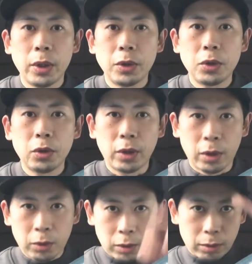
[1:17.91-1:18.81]
ちょっとね
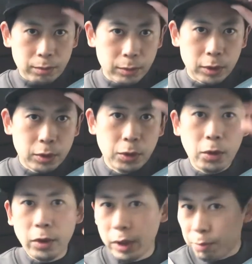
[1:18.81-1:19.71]
この
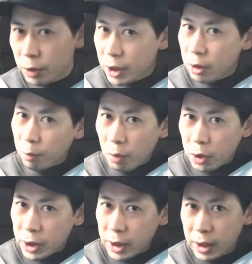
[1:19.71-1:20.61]
黒い無地の帽
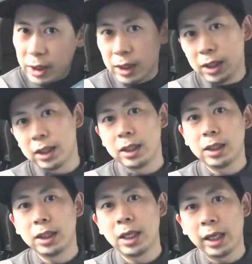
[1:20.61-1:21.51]

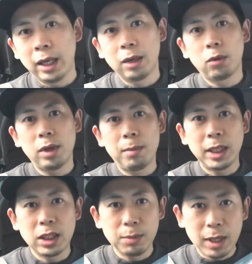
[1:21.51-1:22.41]
子がねこれはまあ
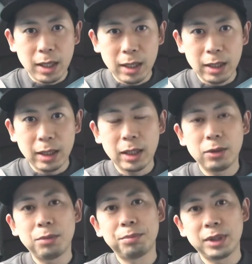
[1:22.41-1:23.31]
一番あ
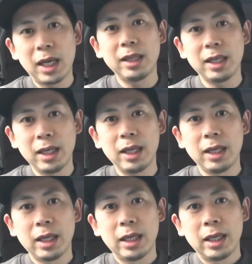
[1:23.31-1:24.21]
の無難でね
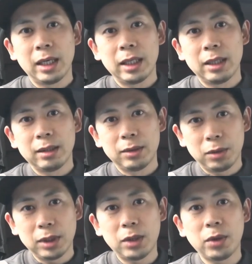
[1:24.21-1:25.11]

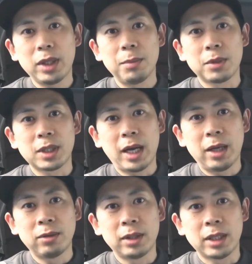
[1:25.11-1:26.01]
どんな時でも使え
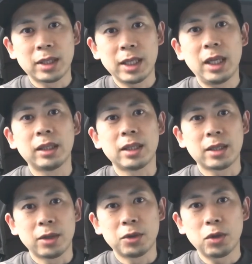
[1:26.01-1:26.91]
るんで好きなんです
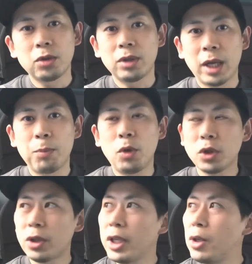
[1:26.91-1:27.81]
けどちょっとねもう
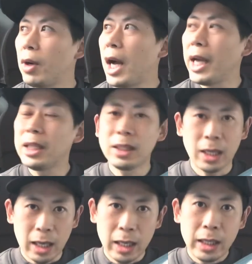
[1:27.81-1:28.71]
ちょっと色が入っ
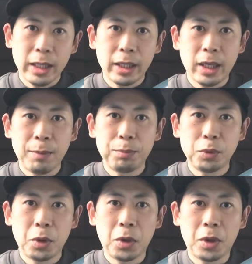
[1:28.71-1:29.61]
た
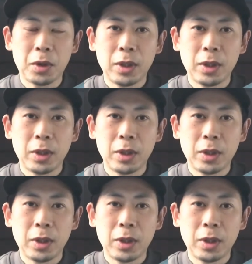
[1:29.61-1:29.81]
キャップを